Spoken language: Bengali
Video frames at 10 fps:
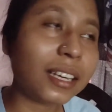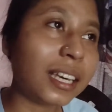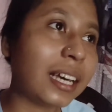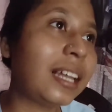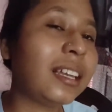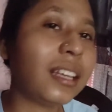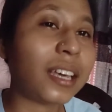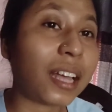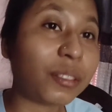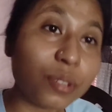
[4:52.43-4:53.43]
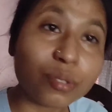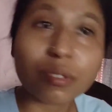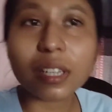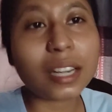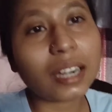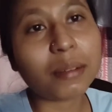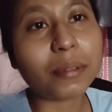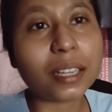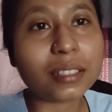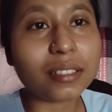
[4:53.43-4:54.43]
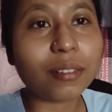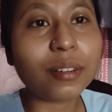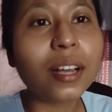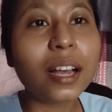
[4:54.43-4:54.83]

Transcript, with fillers: খেয়াল নেই এতই শরীর খারাপ লাগছিল